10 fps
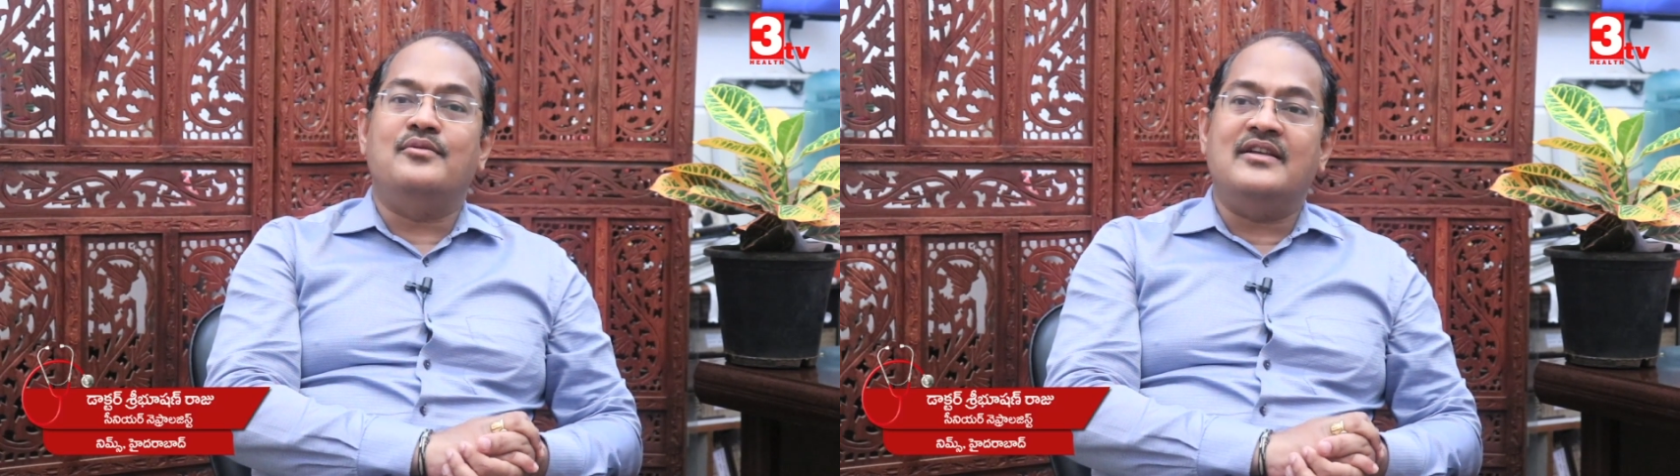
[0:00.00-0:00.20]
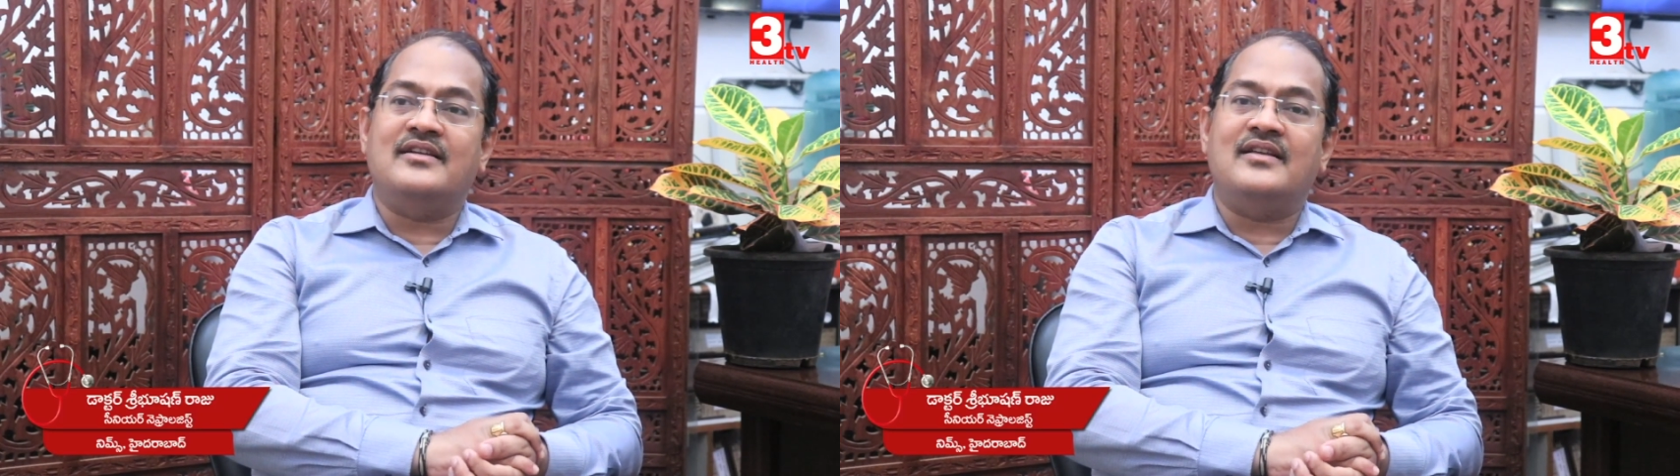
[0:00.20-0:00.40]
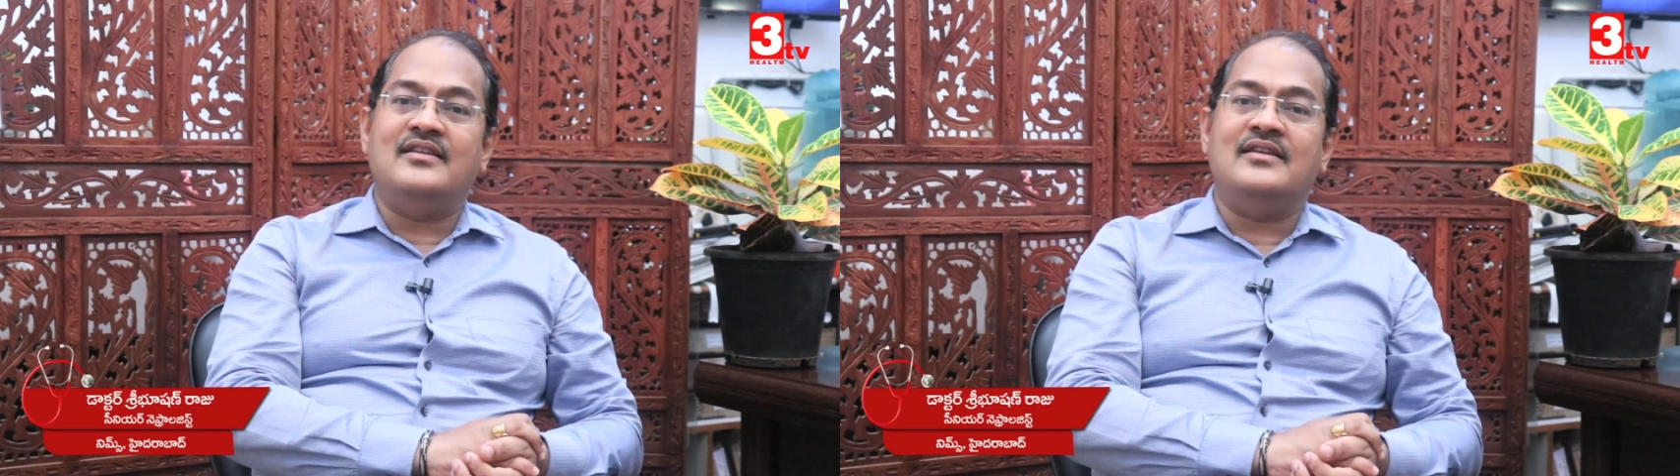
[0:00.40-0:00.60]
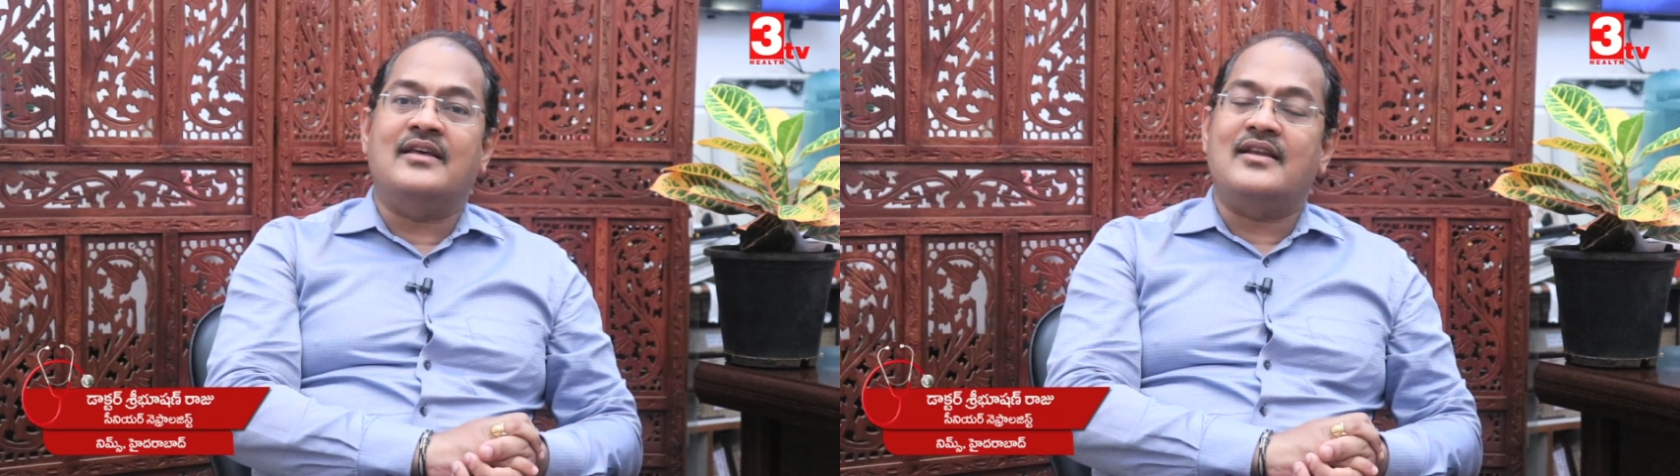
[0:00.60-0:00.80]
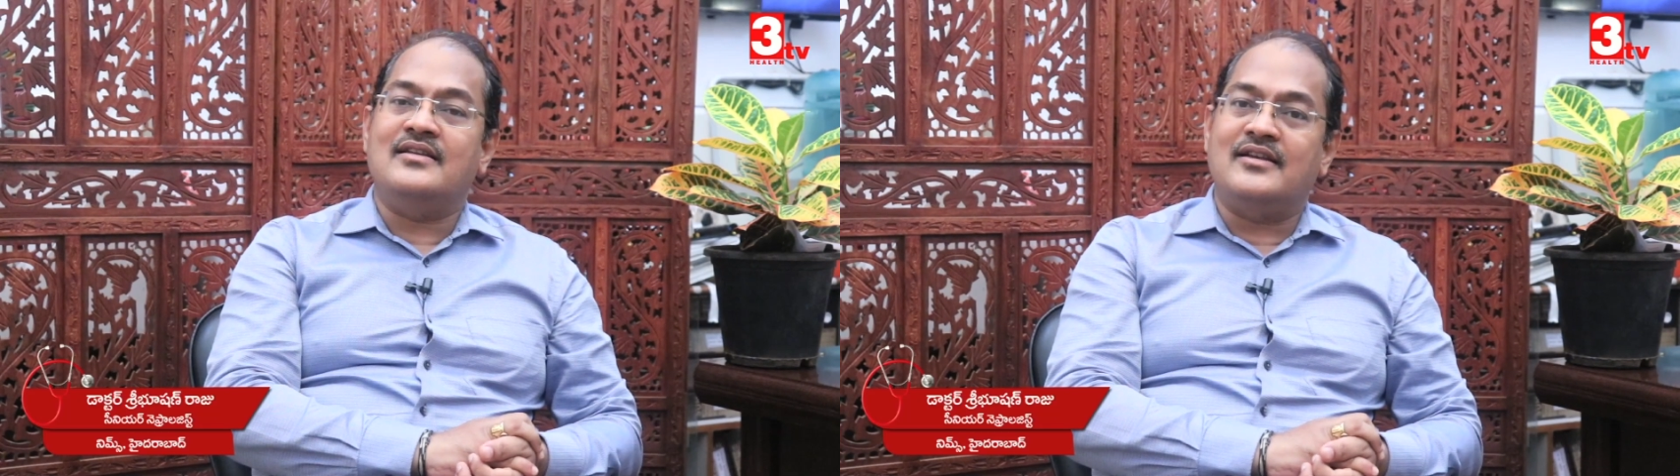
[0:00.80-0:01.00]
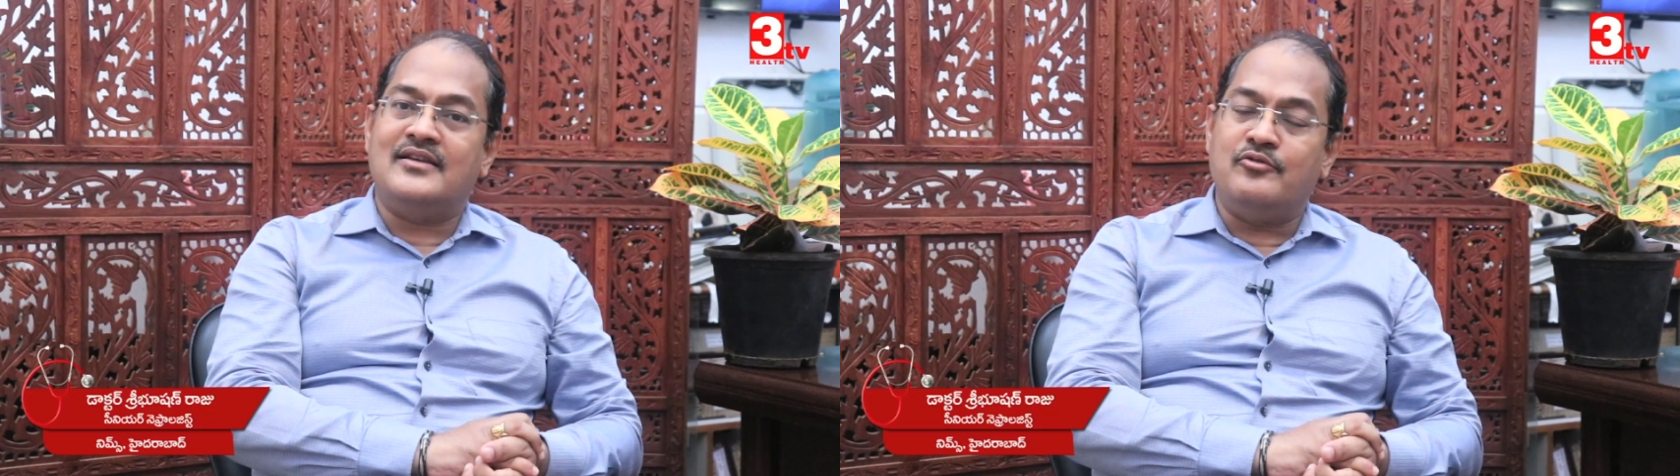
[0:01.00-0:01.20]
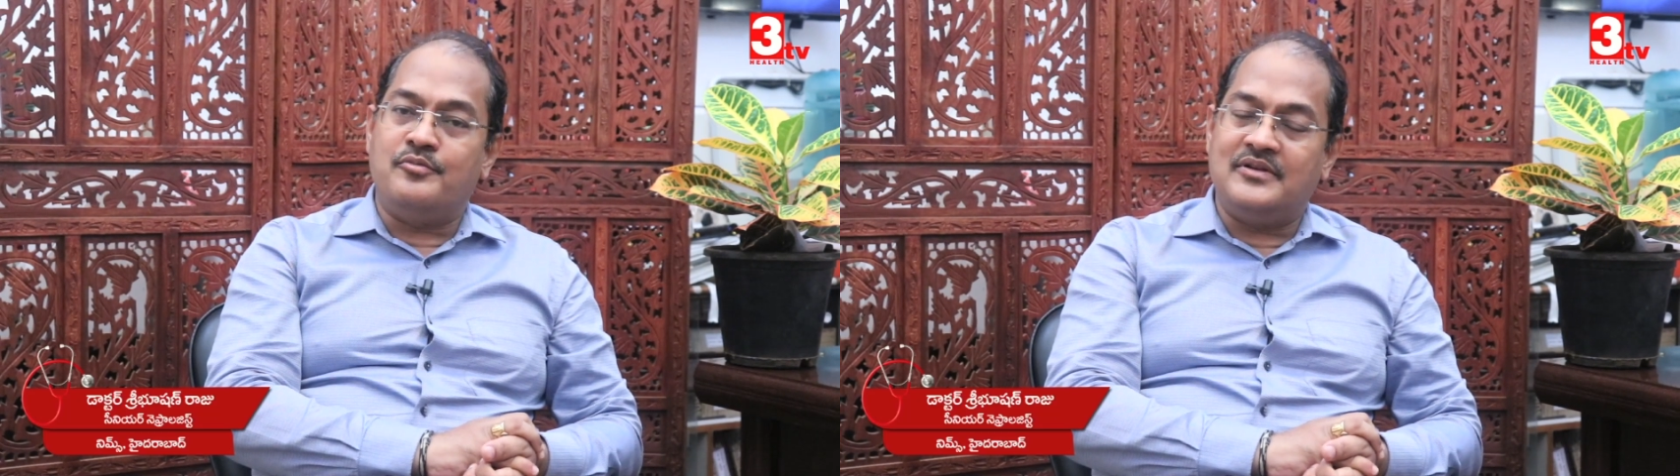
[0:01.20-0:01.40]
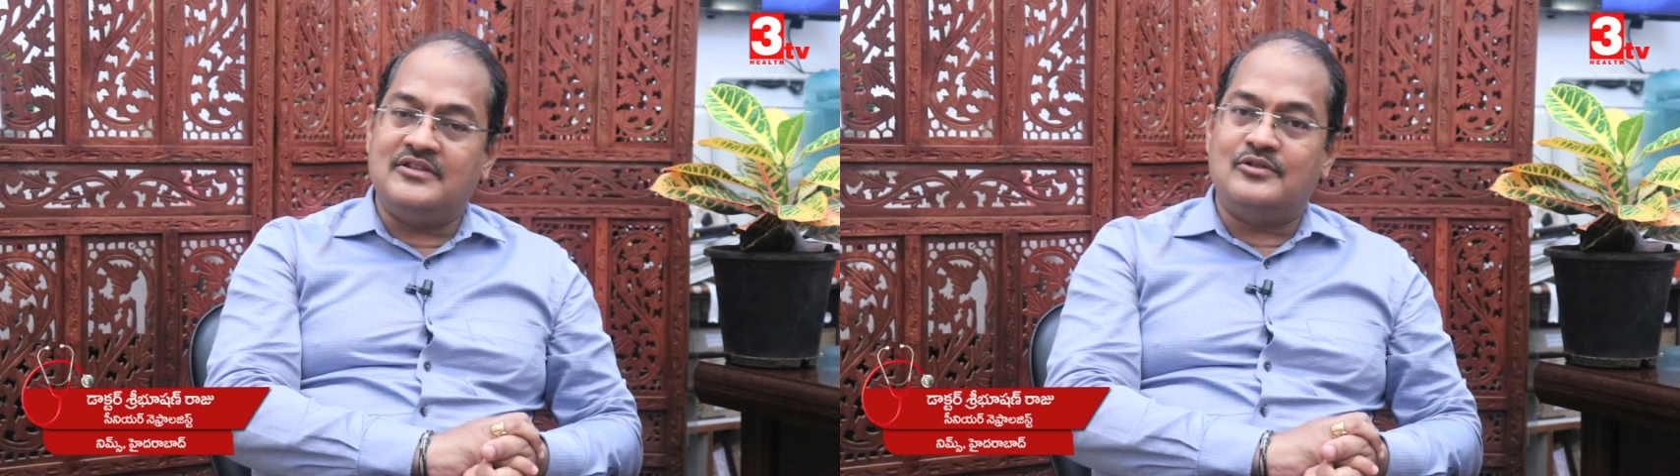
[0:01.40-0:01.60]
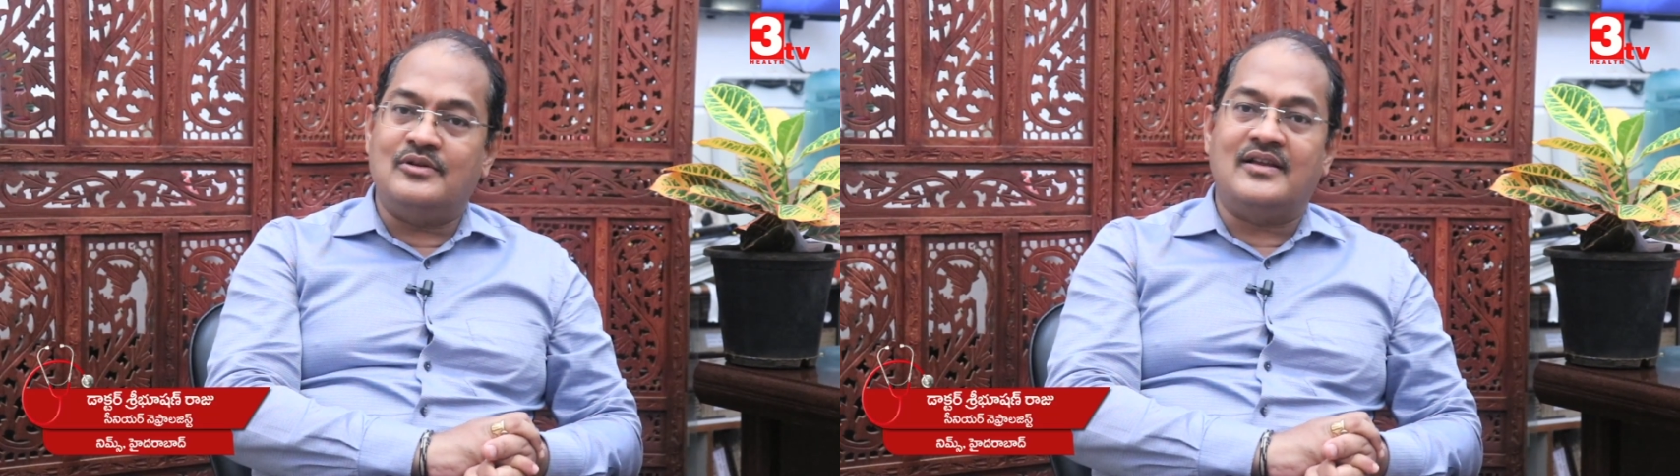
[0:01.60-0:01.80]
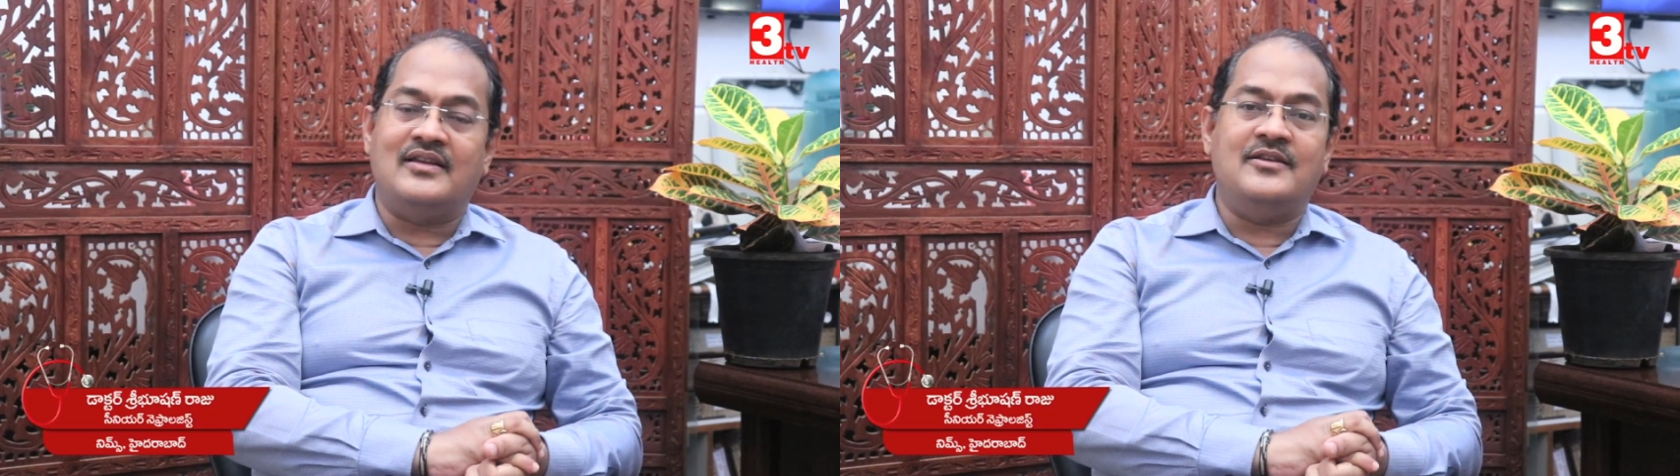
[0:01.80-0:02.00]
గుండె కానీ నరాలు కానీ
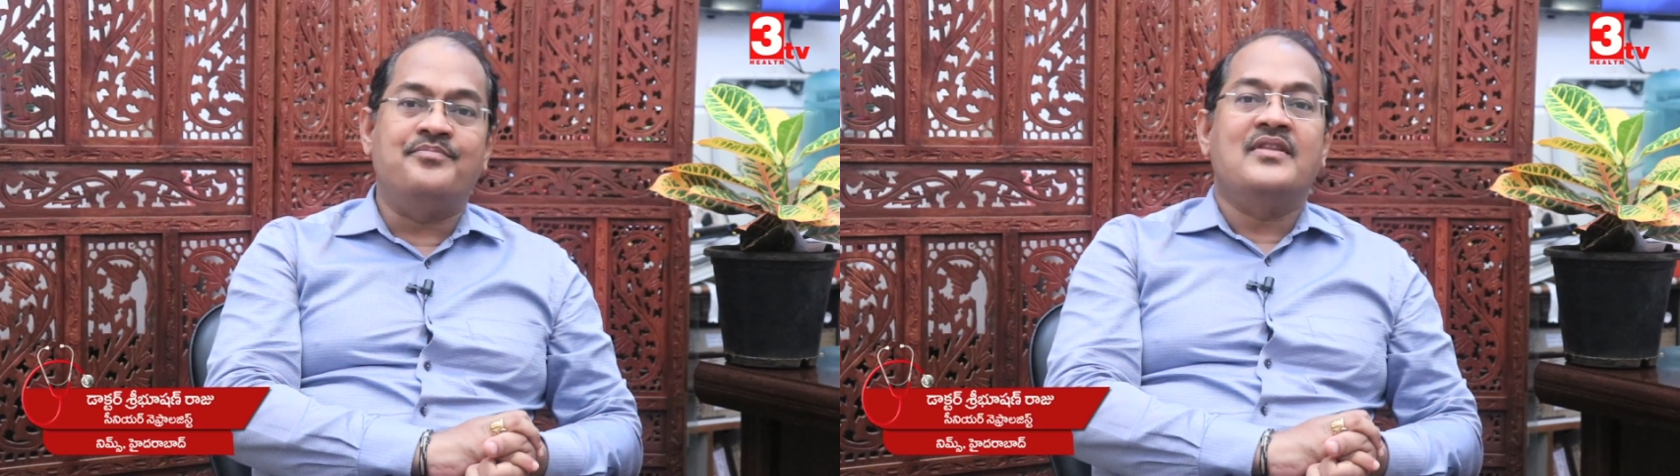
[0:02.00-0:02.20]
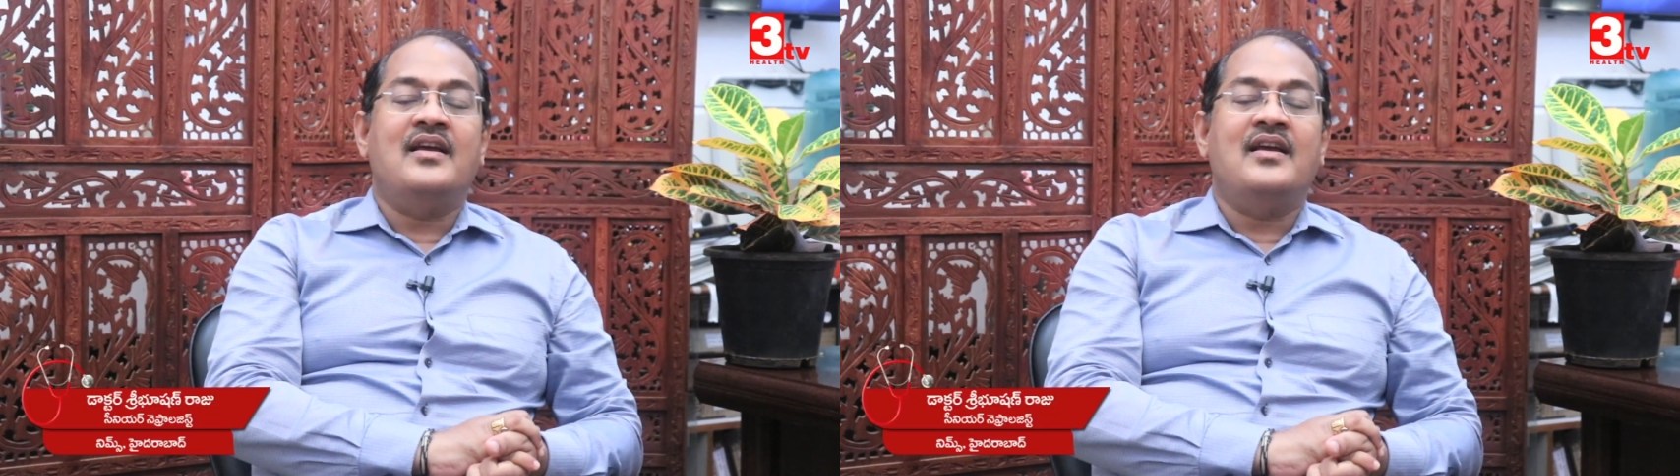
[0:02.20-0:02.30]
ఊపిరితిత్తులు కానీ కానీ